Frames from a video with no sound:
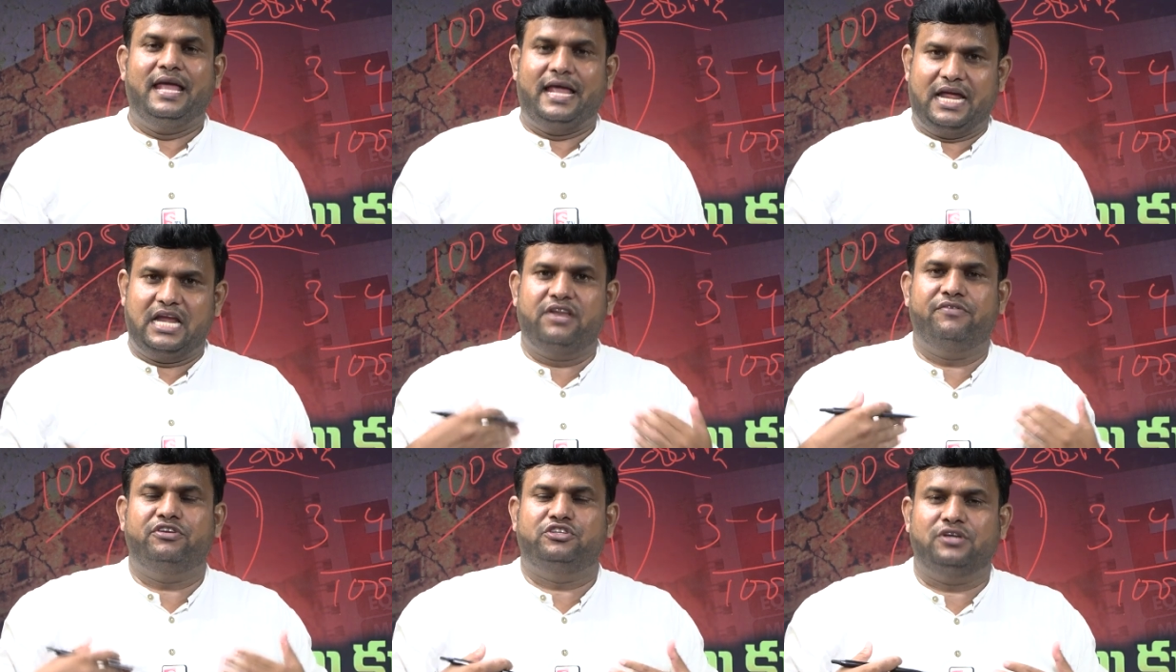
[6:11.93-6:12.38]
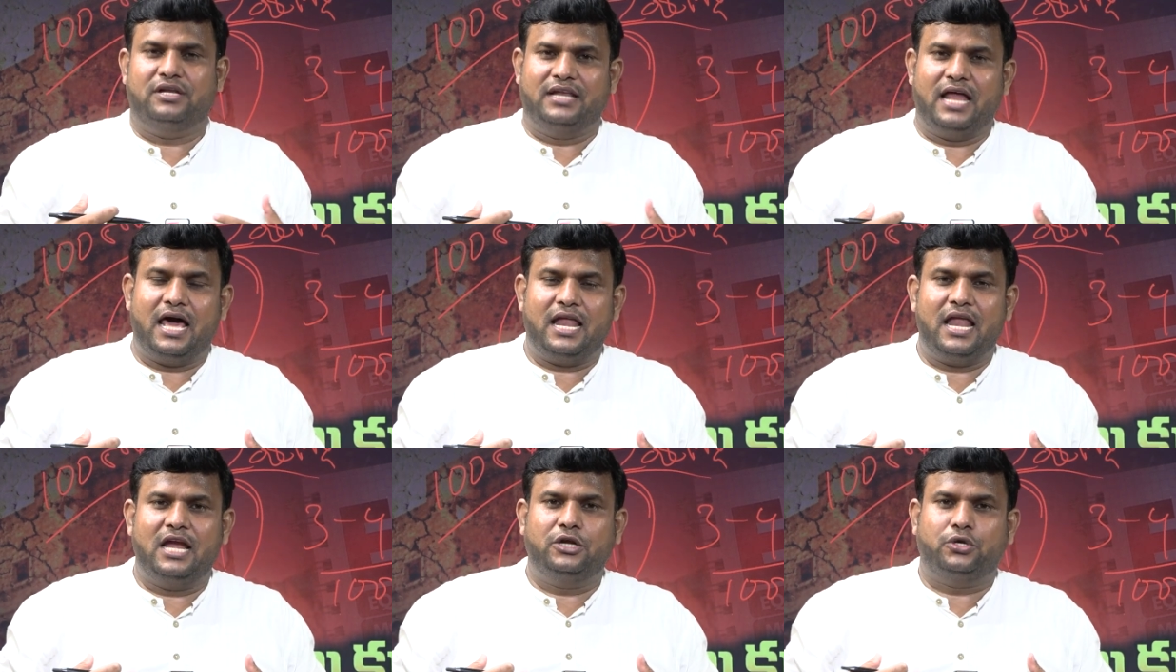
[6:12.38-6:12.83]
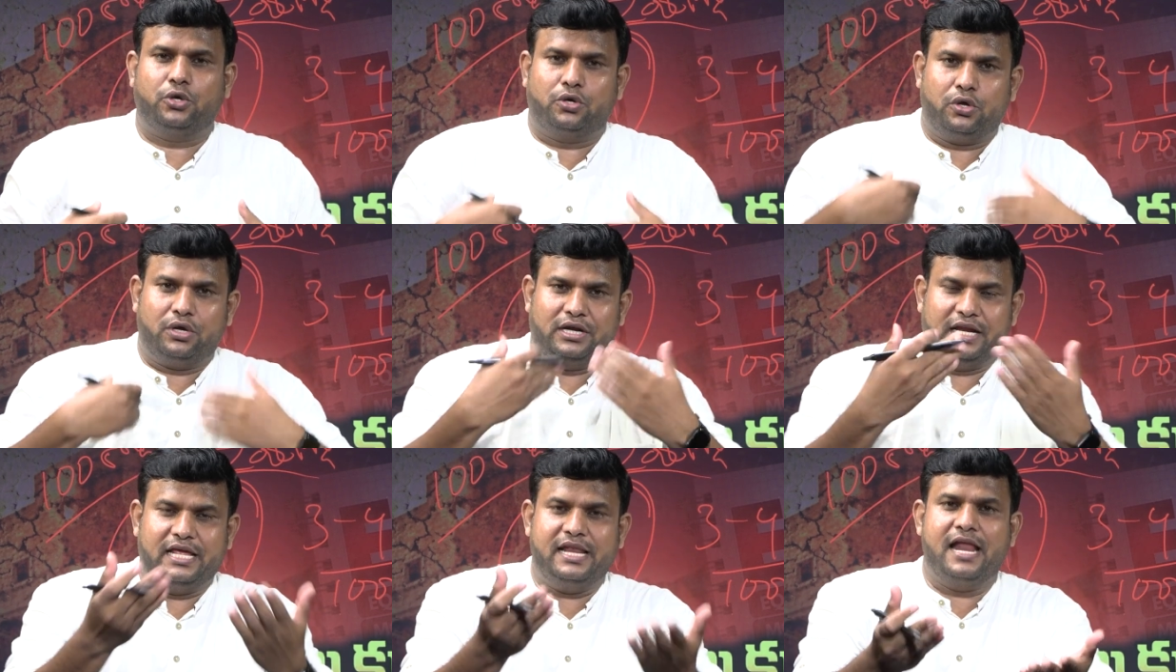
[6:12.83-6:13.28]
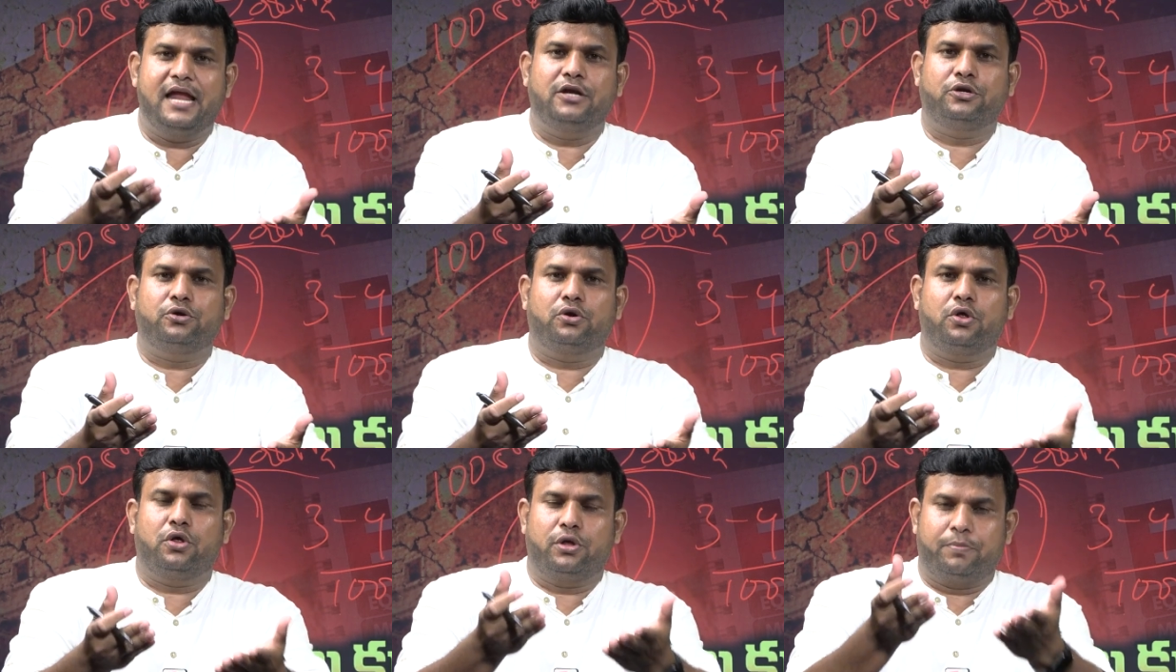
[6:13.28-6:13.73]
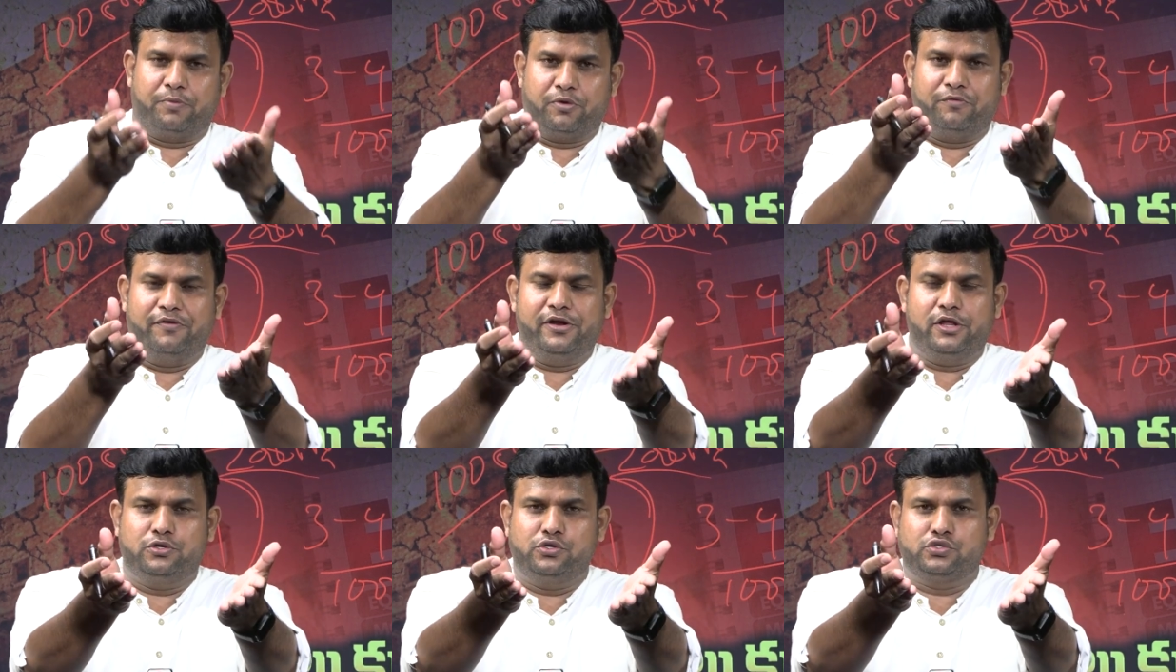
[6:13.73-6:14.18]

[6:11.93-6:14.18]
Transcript: ఇండివిజువల్ నాలాంటోడో నీలాంటోడో ఇప్పుడు వీడియో